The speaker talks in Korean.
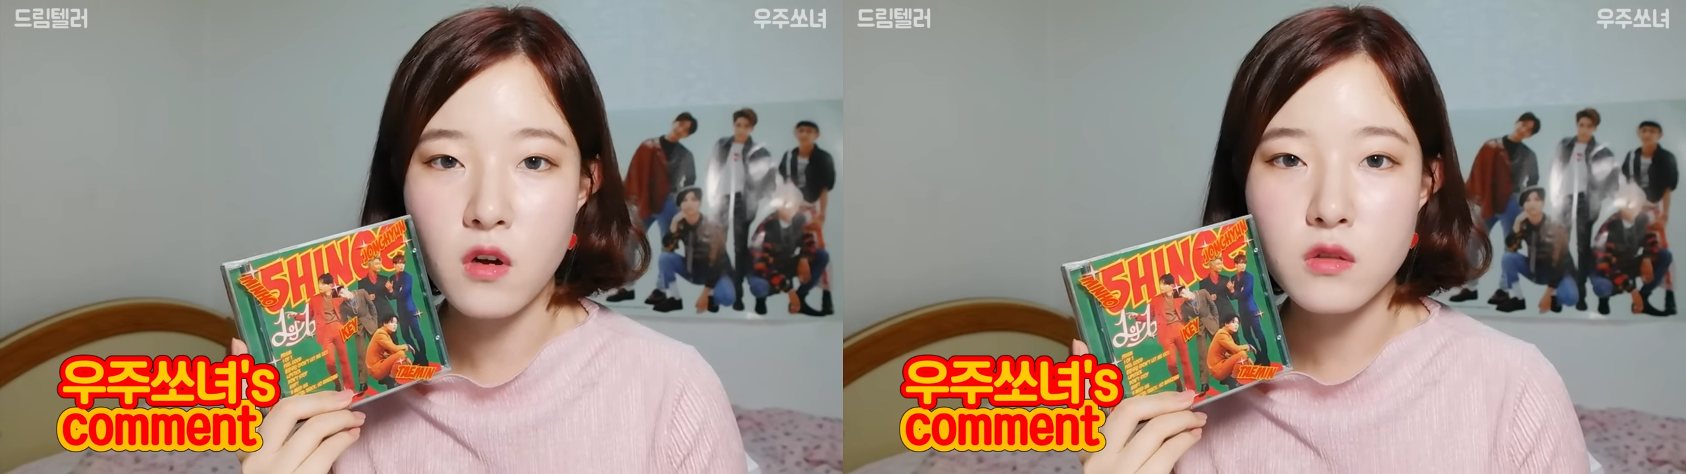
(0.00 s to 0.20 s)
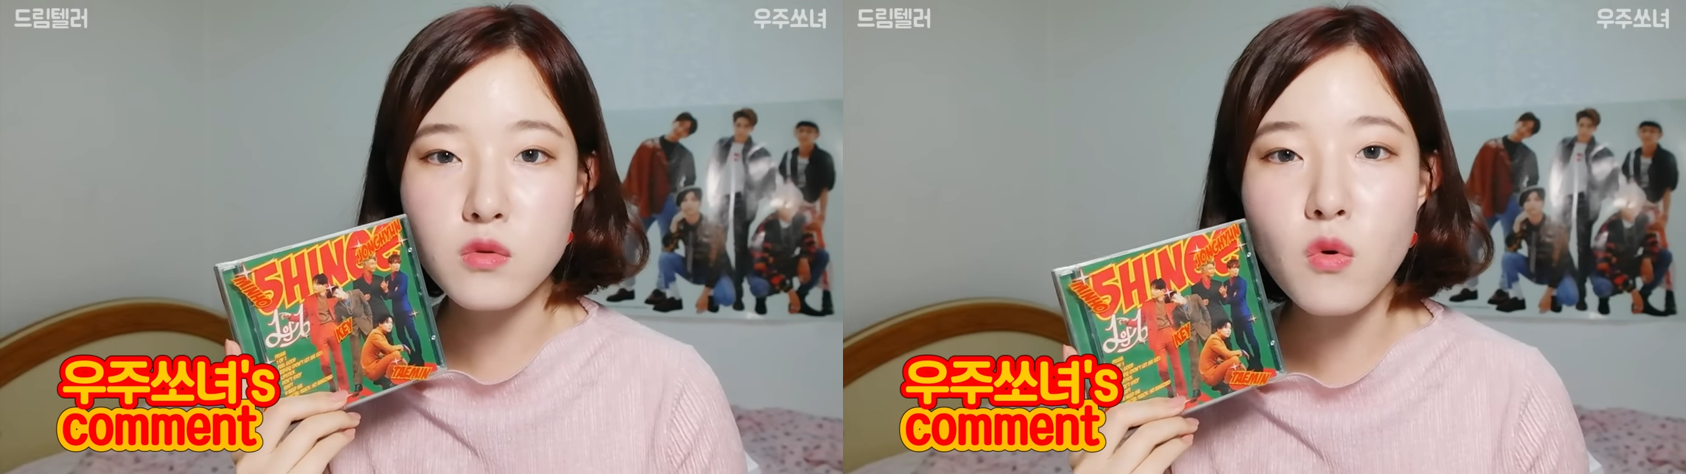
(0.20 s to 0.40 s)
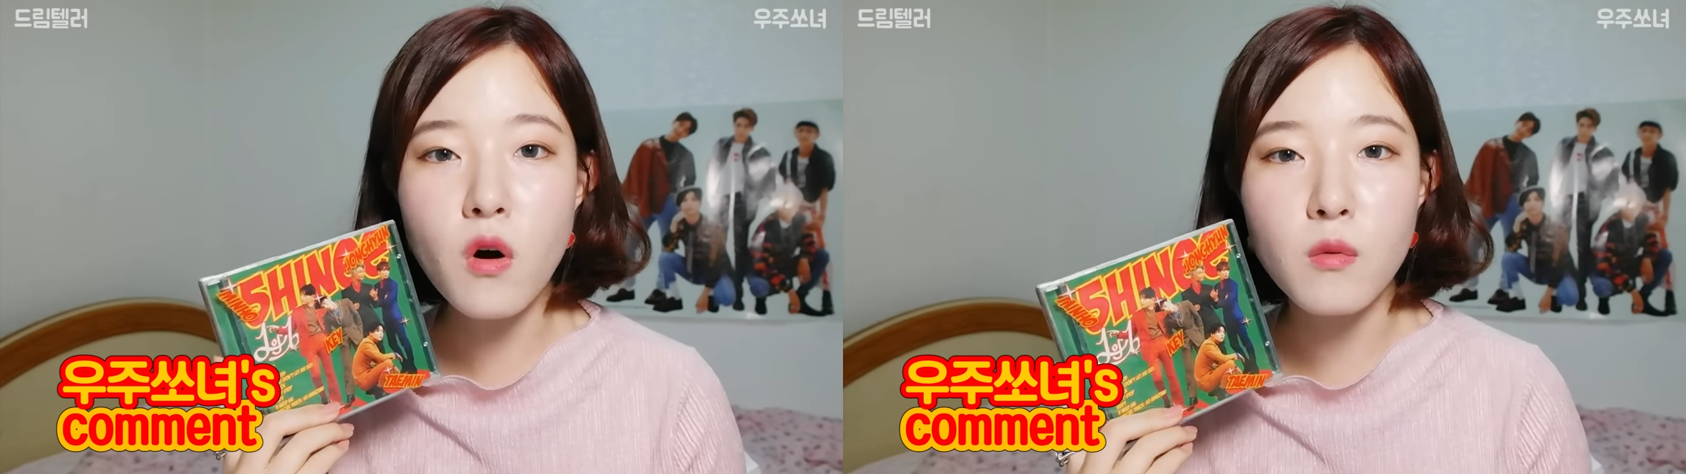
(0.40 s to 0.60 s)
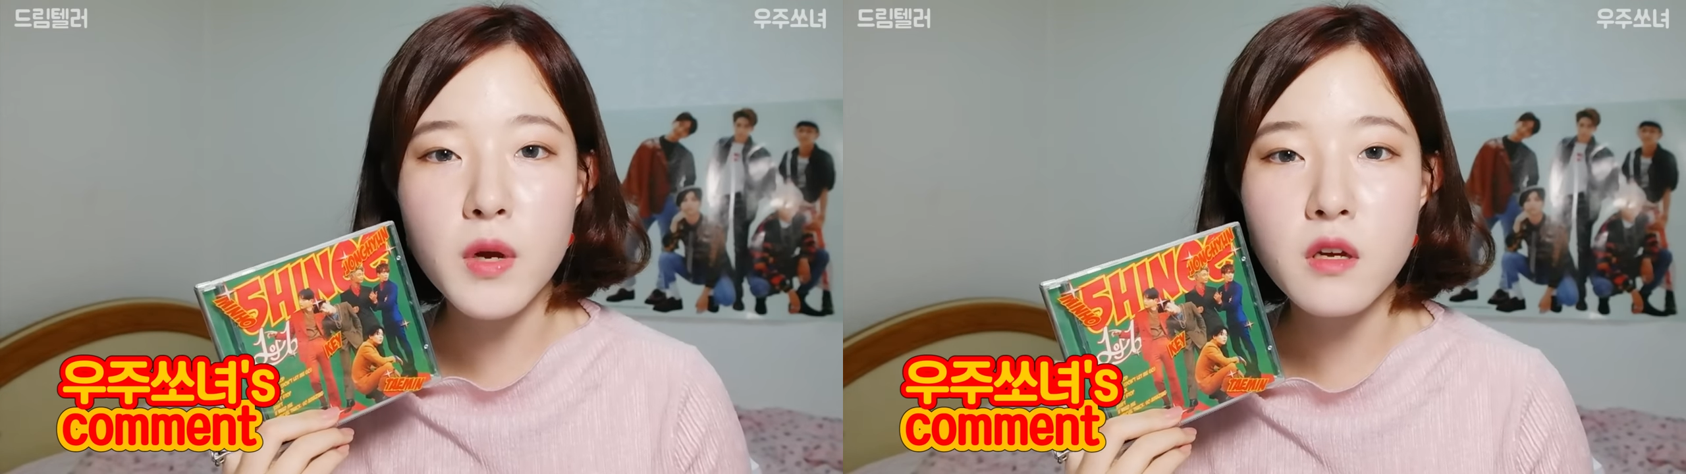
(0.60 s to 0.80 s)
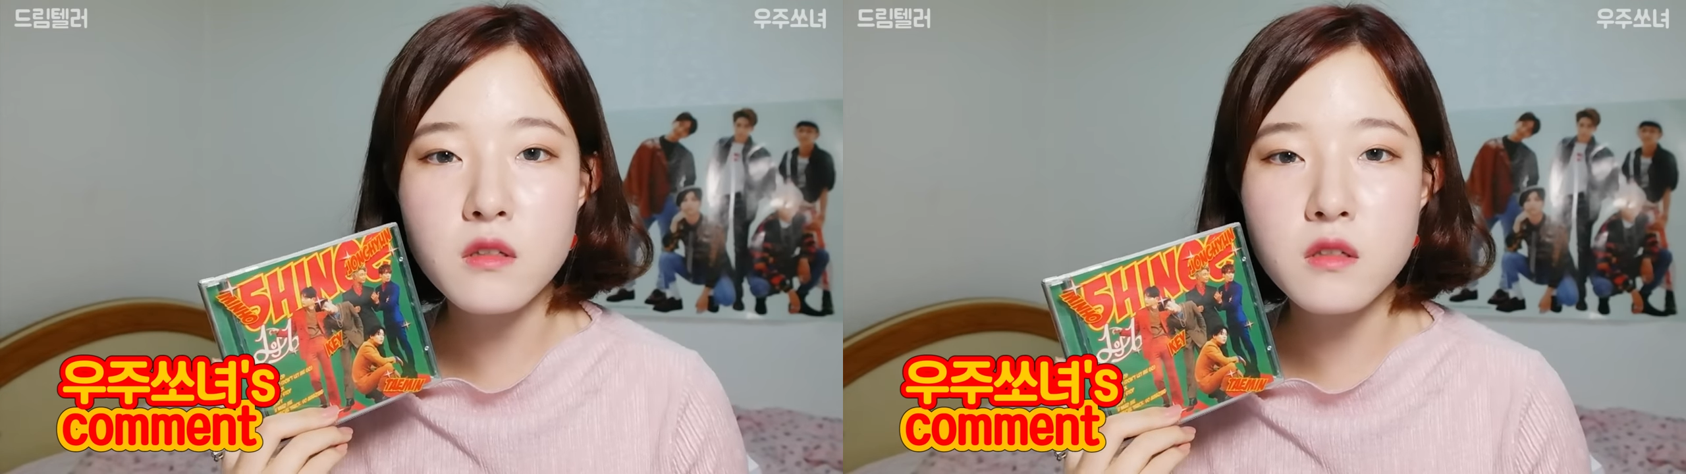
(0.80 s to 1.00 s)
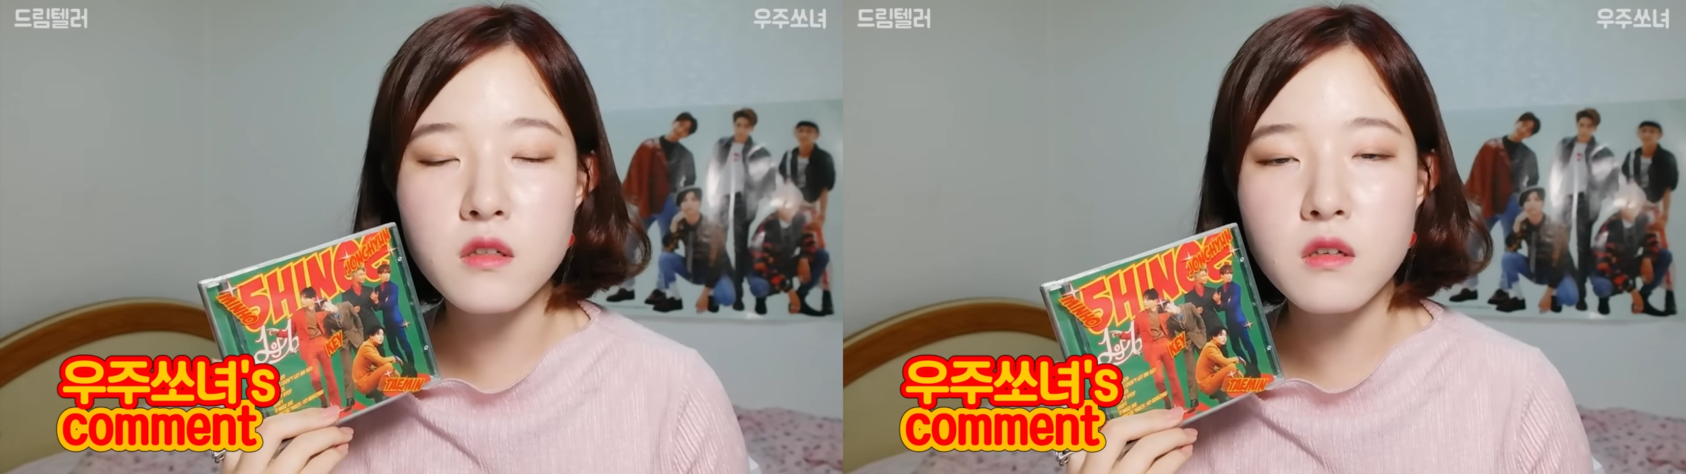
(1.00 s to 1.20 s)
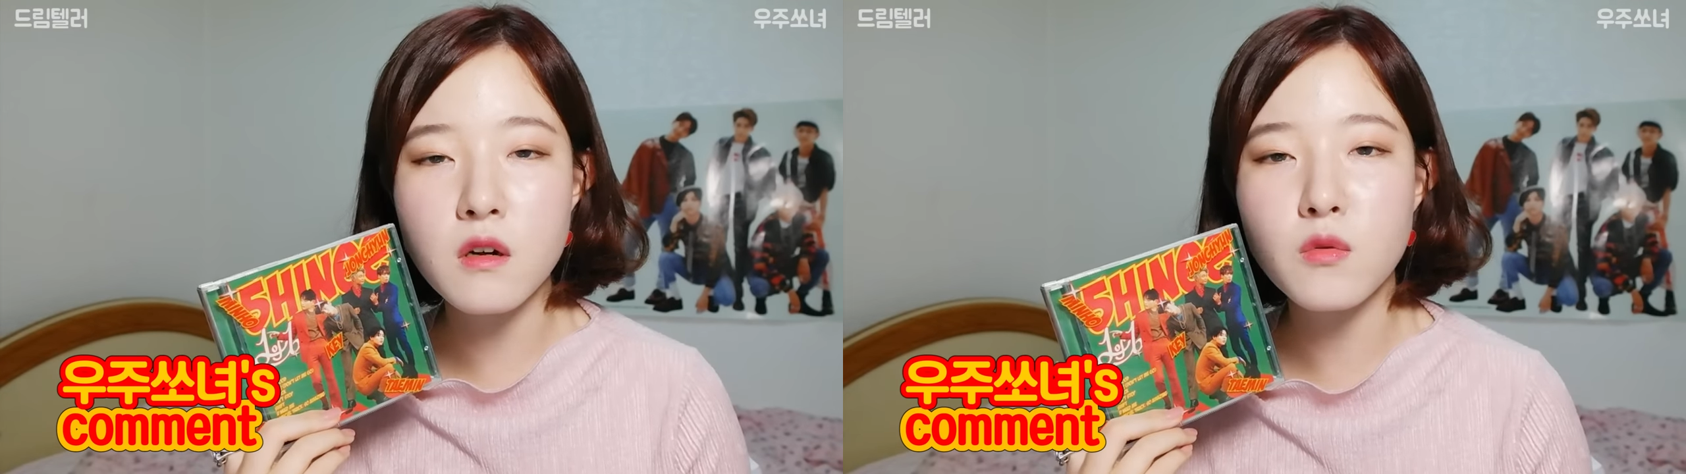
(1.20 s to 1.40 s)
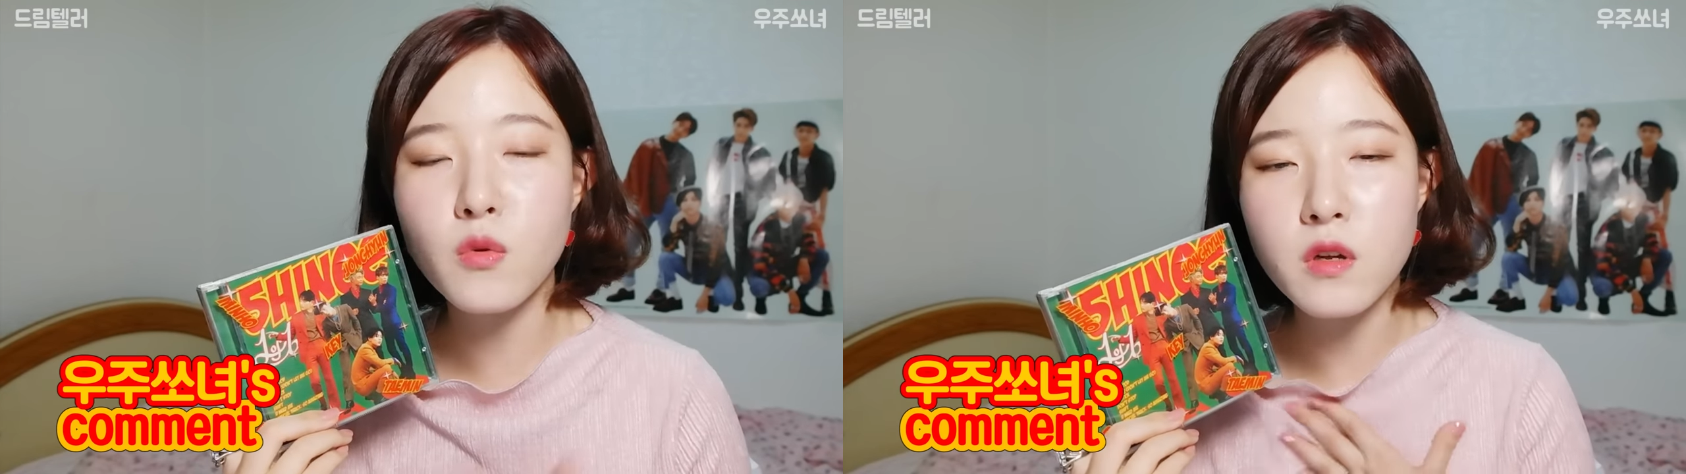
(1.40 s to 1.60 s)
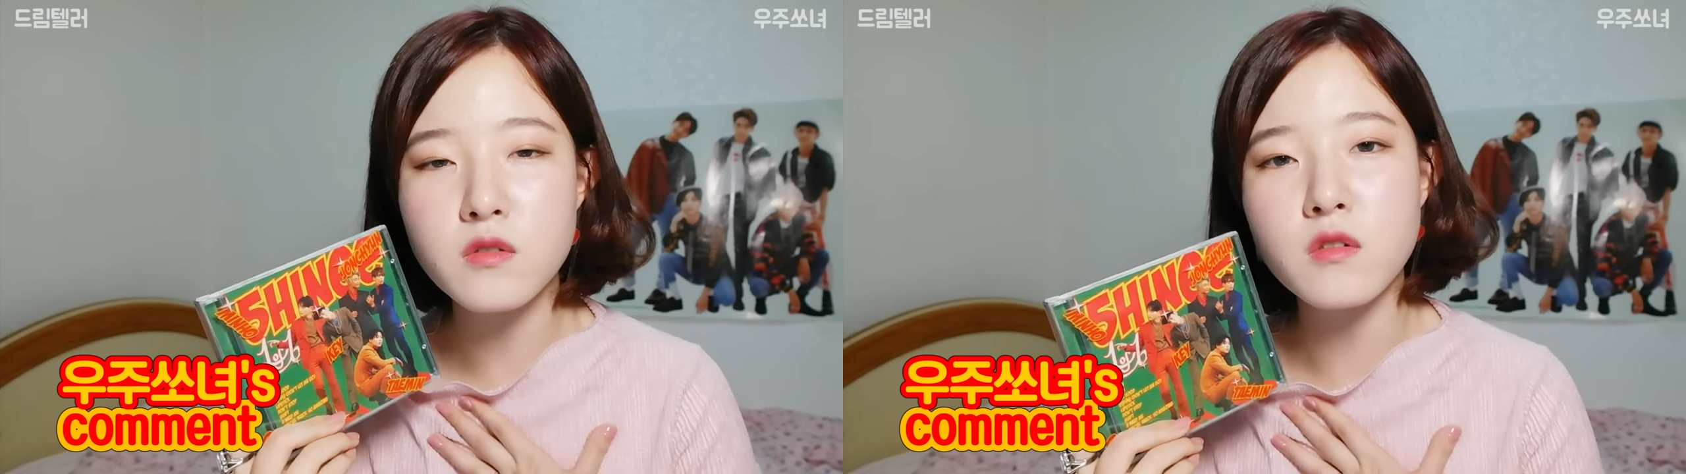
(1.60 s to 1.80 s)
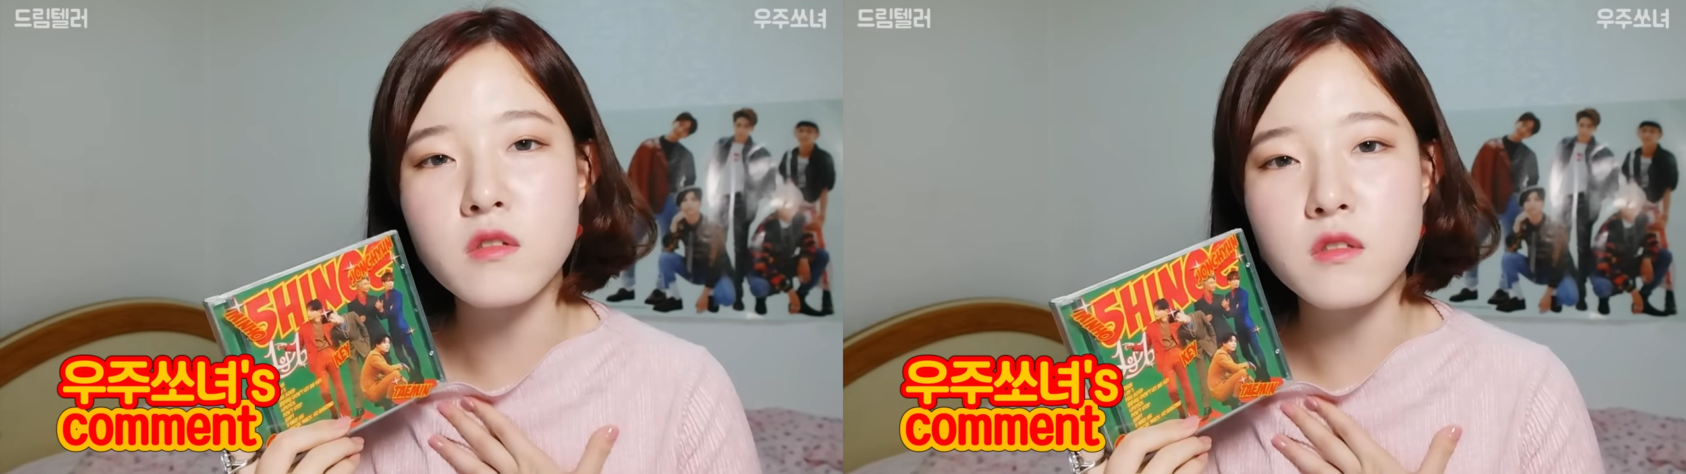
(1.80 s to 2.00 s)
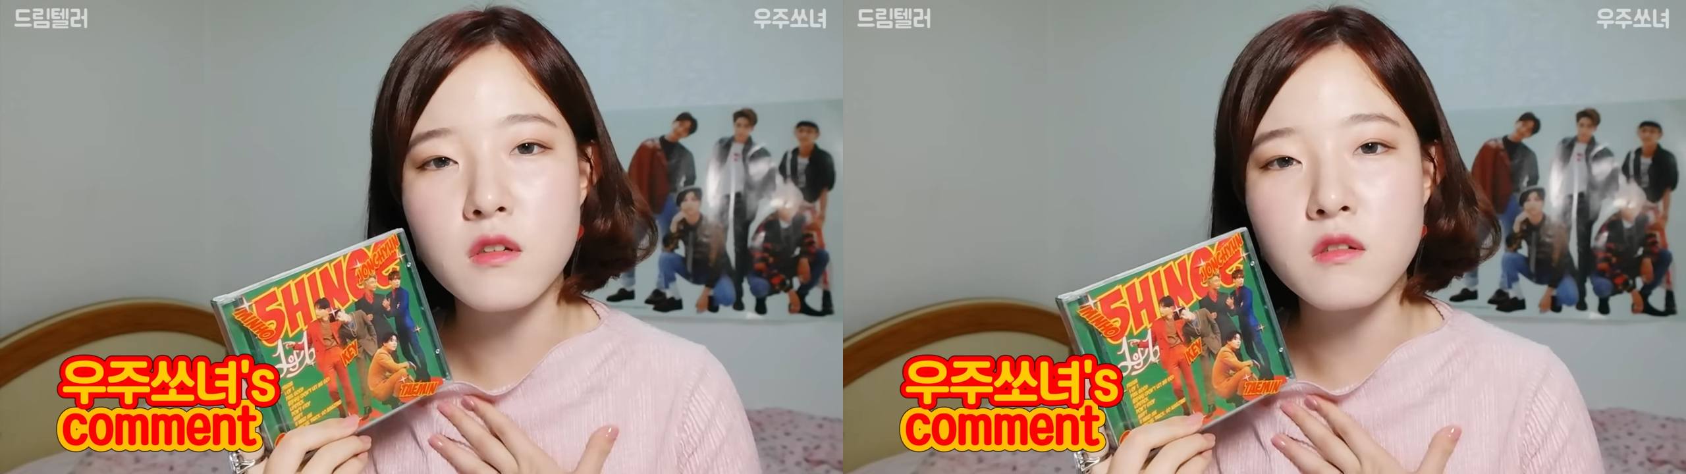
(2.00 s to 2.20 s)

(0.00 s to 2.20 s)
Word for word: So Amazing이라는 노래는 저 진짜